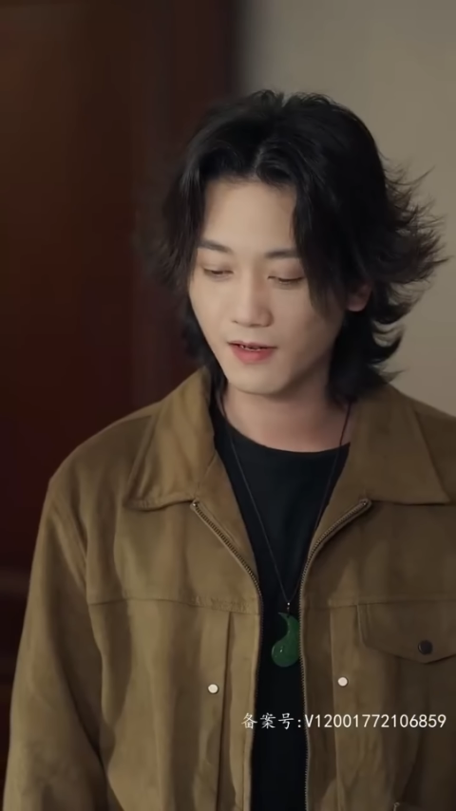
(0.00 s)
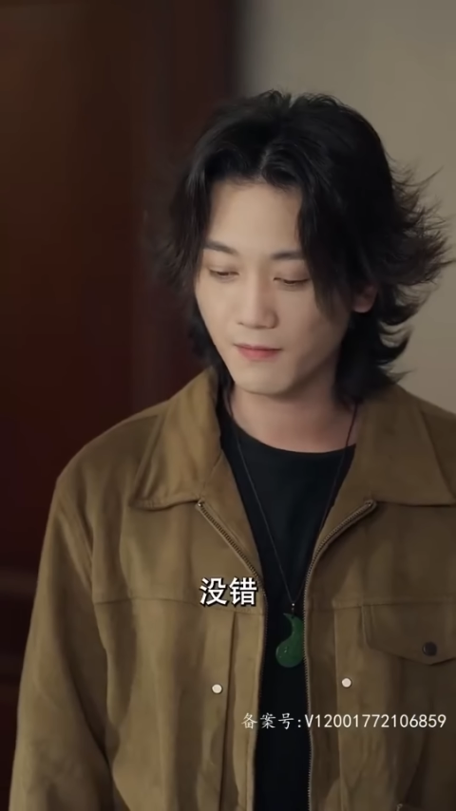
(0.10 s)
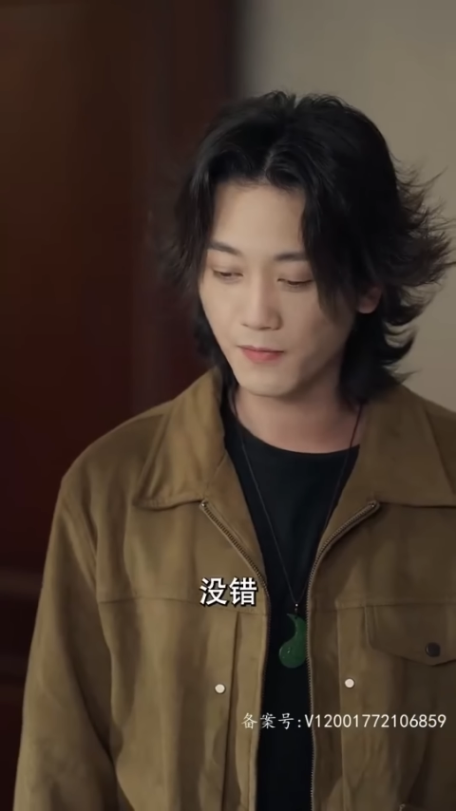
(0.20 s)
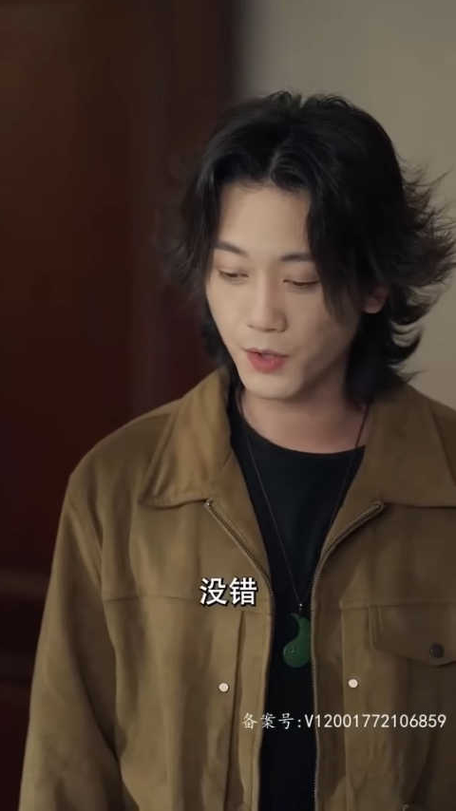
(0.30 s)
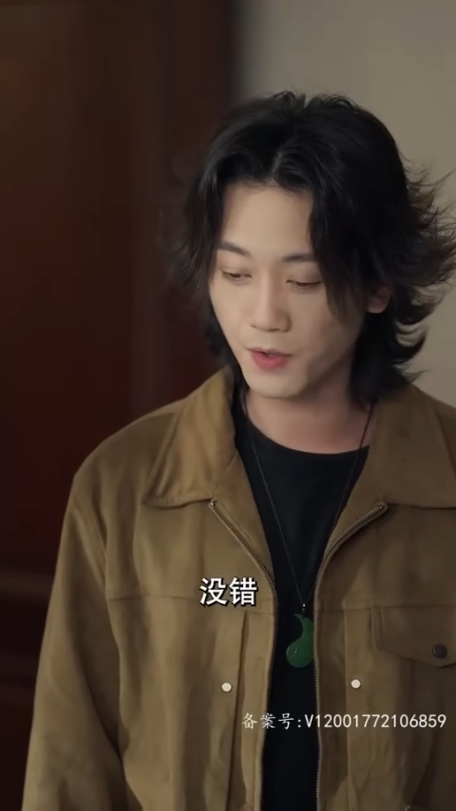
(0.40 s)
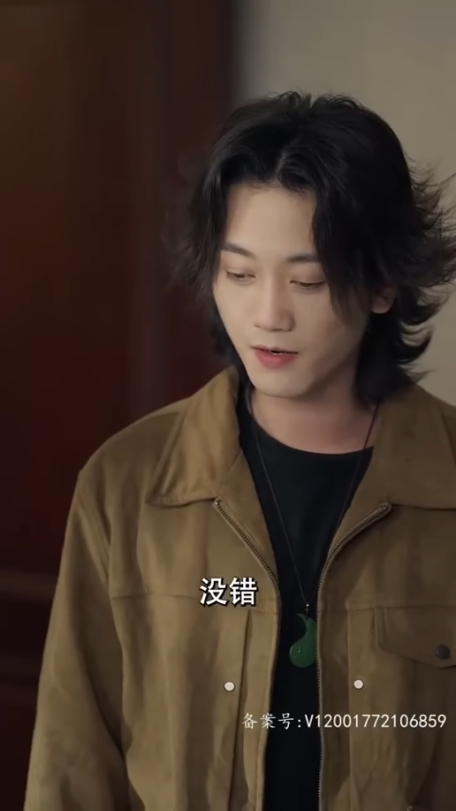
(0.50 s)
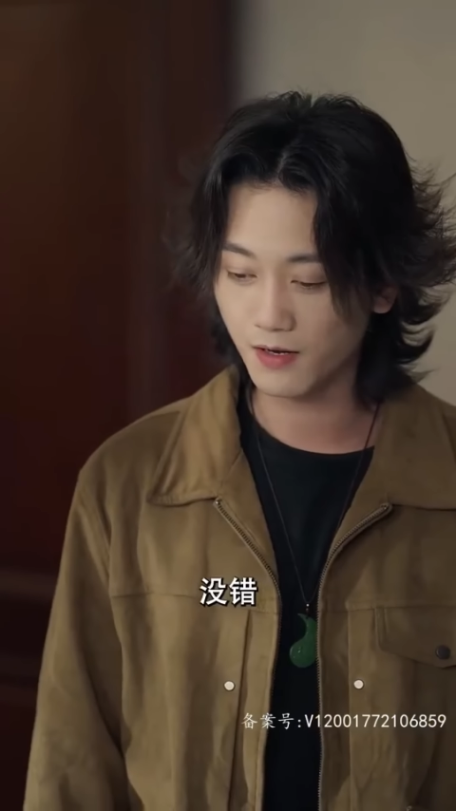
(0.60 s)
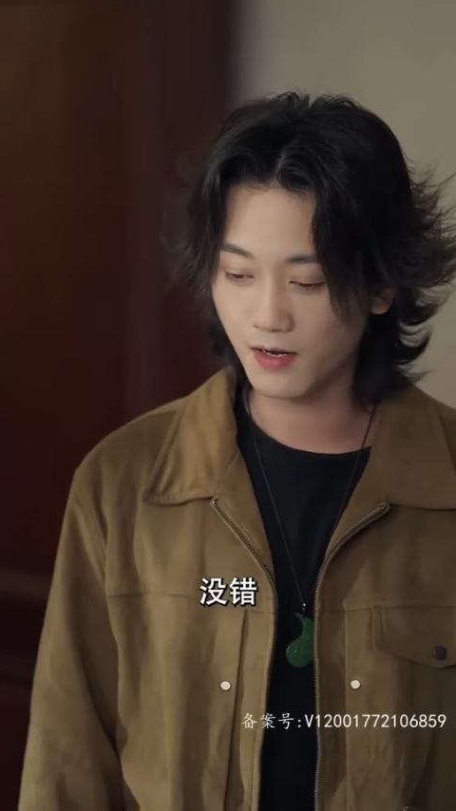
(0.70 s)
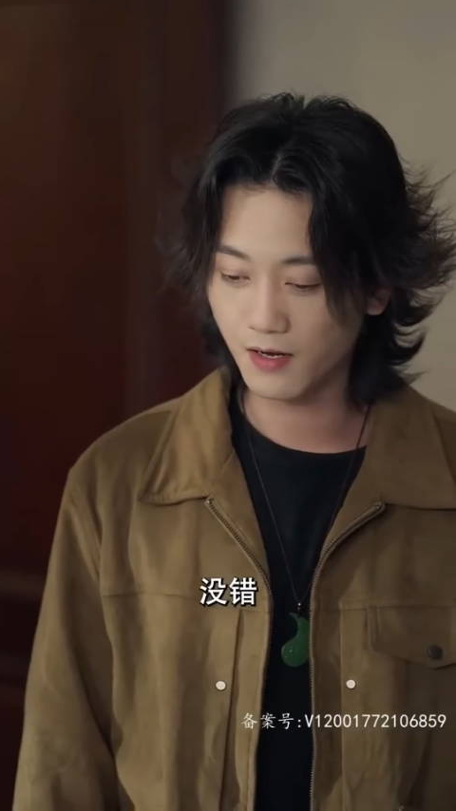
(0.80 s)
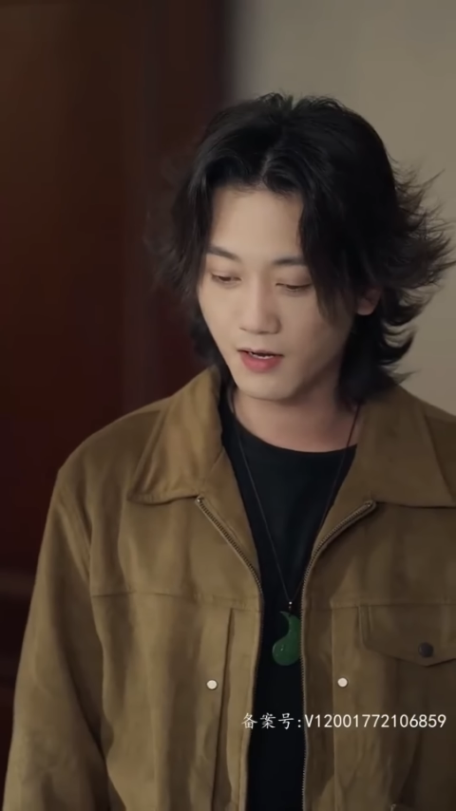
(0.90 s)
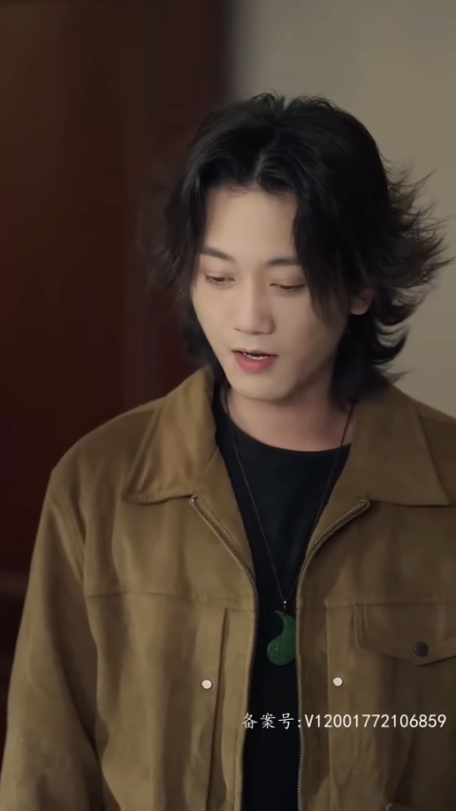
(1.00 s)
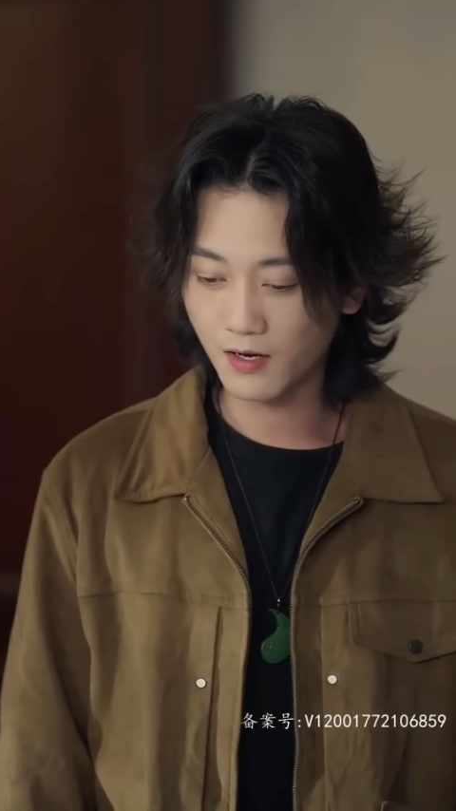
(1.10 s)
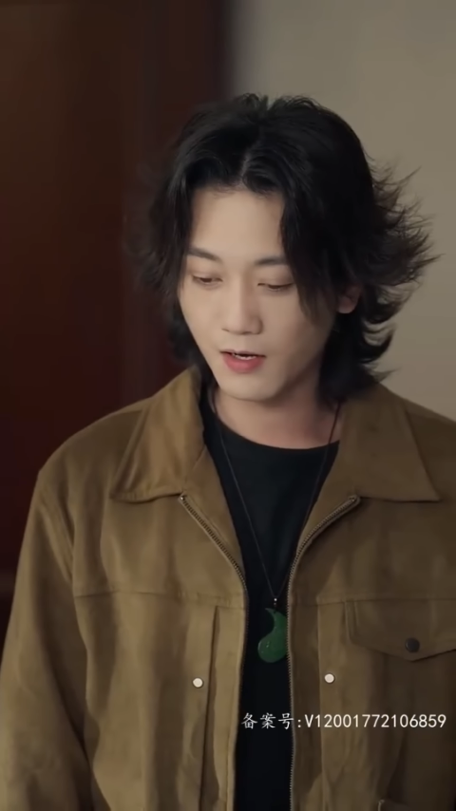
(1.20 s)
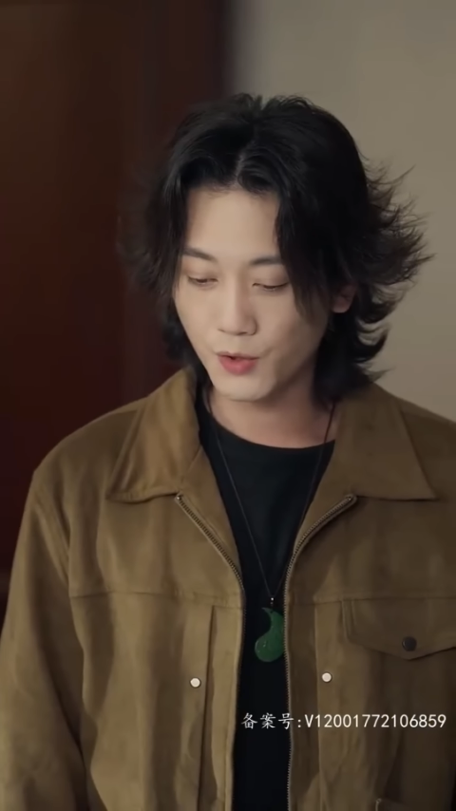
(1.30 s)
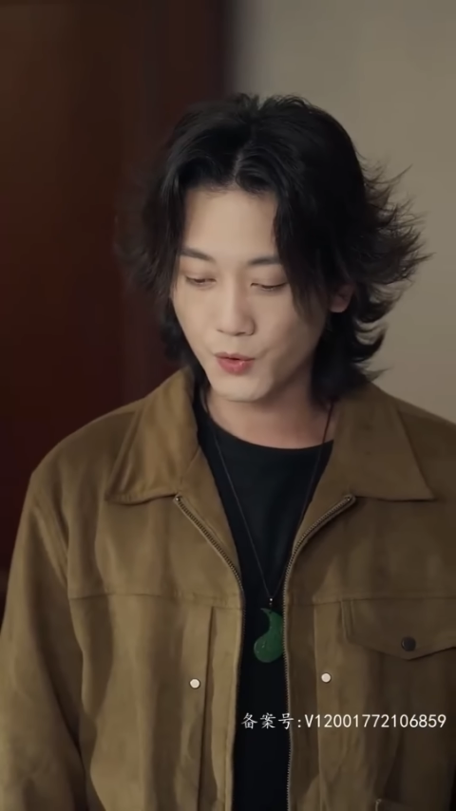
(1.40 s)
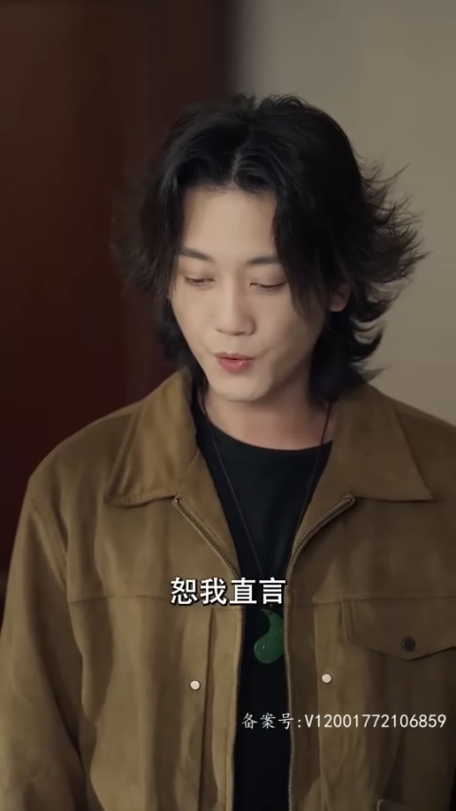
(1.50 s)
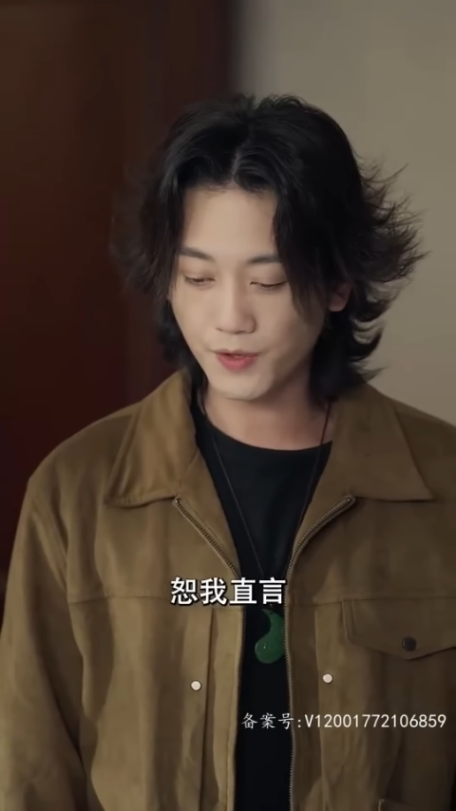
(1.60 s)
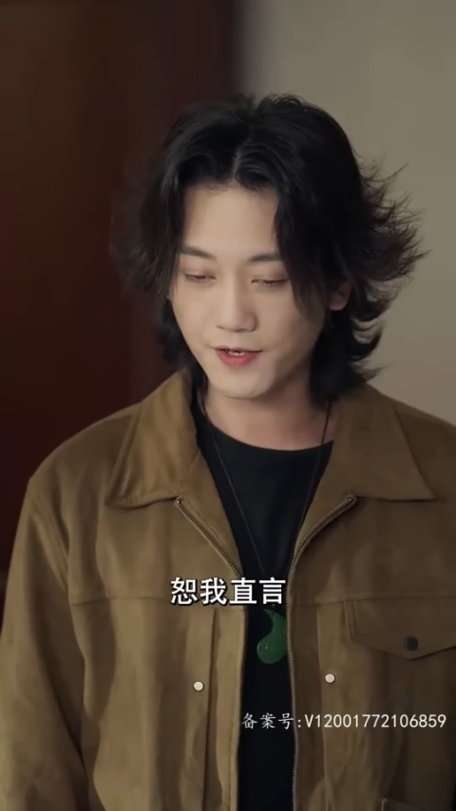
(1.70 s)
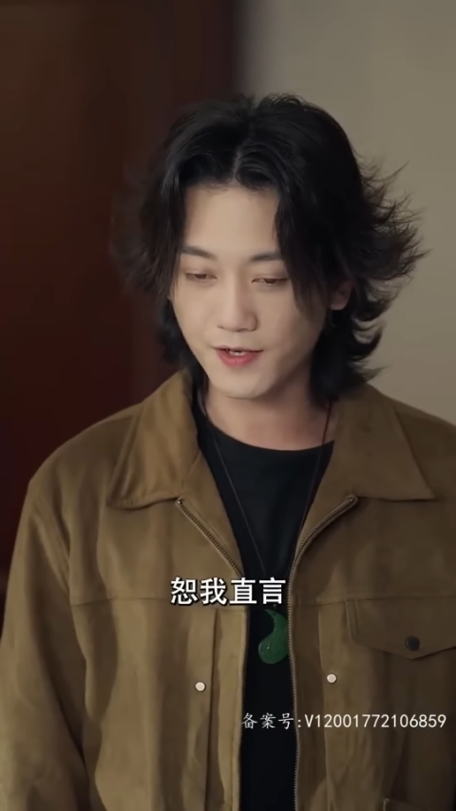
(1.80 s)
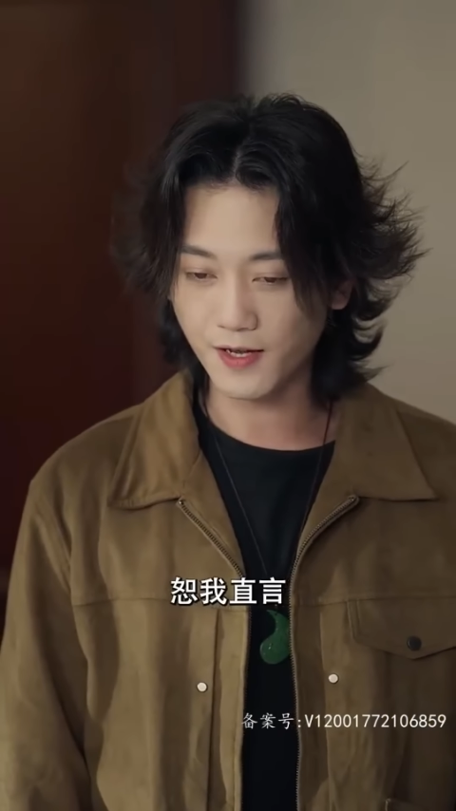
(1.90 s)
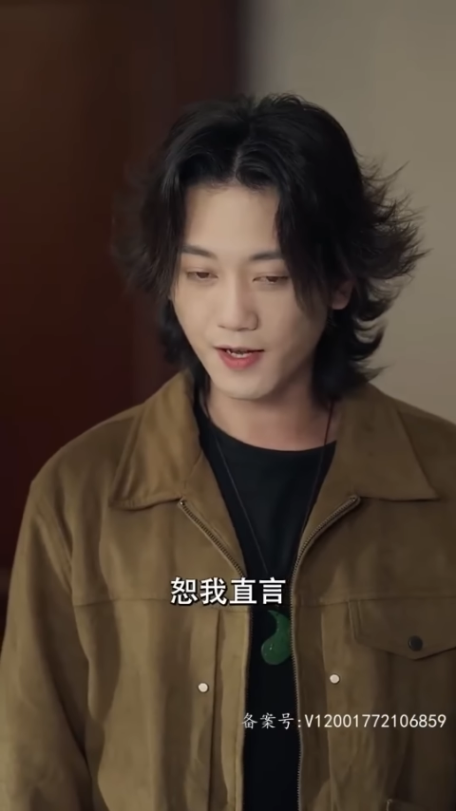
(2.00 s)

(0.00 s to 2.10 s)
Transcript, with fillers: 没错，恕我直